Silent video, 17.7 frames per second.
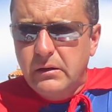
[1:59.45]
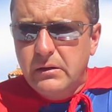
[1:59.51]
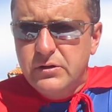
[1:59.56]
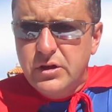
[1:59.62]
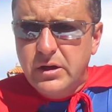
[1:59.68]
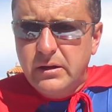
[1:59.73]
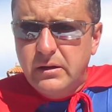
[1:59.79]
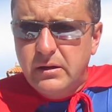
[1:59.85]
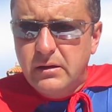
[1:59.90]
E,
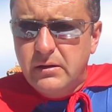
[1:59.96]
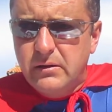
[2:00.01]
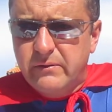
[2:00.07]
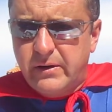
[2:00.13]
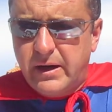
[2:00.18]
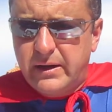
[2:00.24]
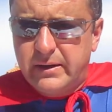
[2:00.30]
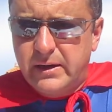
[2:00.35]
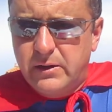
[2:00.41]
dzięki
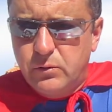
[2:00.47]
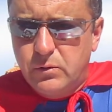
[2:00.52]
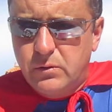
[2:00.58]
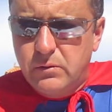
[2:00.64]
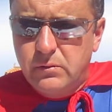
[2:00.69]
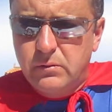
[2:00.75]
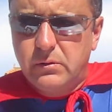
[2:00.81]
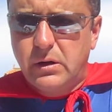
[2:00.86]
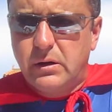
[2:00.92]

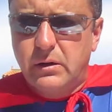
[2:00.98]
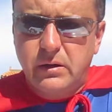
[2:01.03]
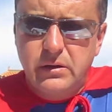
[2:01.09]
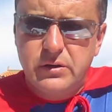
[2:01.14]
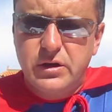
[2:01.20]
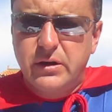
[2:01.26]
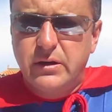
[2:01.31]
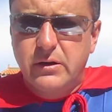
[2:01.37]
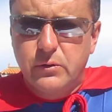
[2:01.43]
wahadełku,
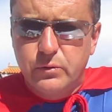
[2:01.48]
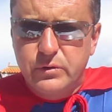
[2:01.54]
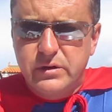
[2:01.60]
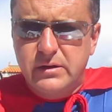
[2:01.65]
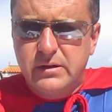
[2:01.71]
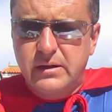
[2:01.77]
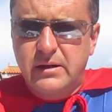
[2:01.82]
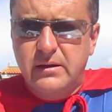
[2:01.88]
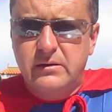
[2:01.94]
e, dzięki
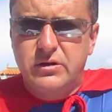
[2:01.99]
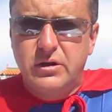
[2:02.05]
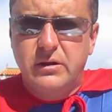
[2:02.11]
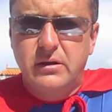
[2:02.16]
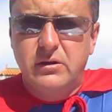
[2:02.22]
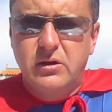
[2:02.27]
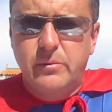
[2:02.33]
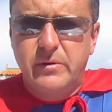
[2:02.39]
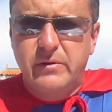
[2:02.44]
różdżce,
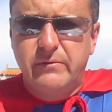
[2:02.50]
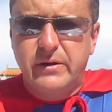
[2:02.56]
dzięki dobrym